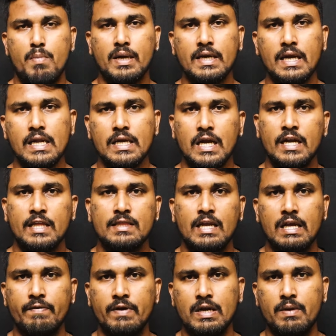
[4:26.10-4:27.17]
மக்களுக்கான
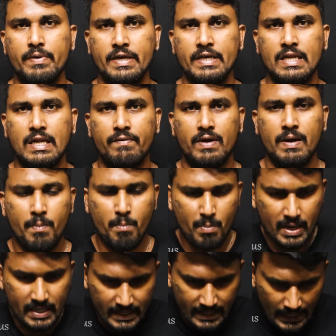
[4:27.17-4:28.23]
தலைவன் அப்படிங்கிறவன்
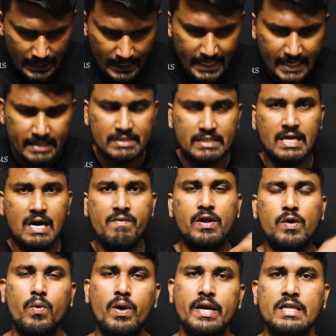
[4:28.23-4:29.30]
மக்கள்ல இருந்து தான்
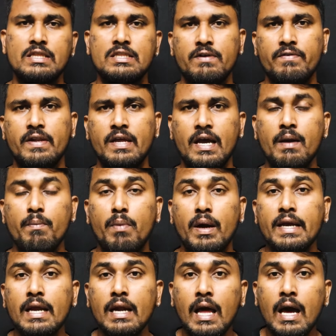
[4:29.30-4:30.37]
வருவானே தவிர
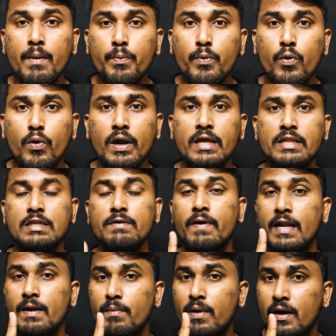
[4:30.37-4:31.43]
மயிலாப்பூர்லேருந்து
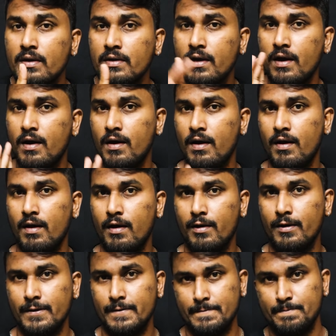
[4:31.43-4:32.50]

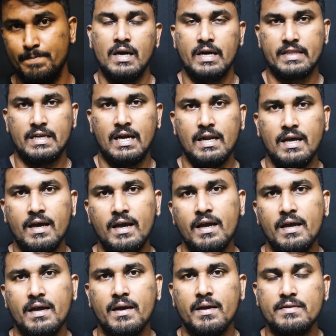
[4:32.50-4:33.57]
வரமாட்டான் அதனால்
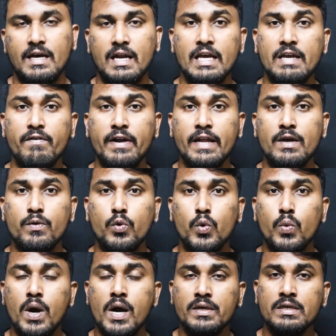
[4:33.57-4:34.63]
தலைவனை
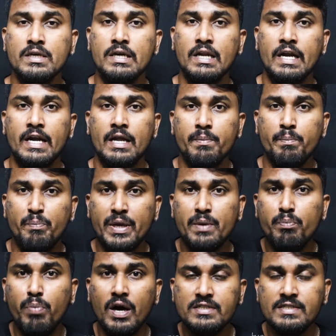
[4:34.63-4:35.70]
உருவாக்குகிற இடம்
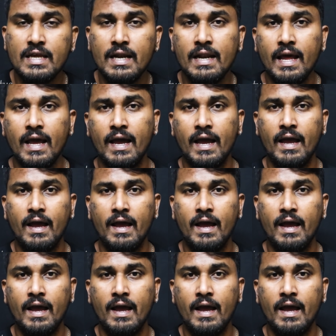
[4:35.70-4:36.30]
பிக் பாஸ் அல்ல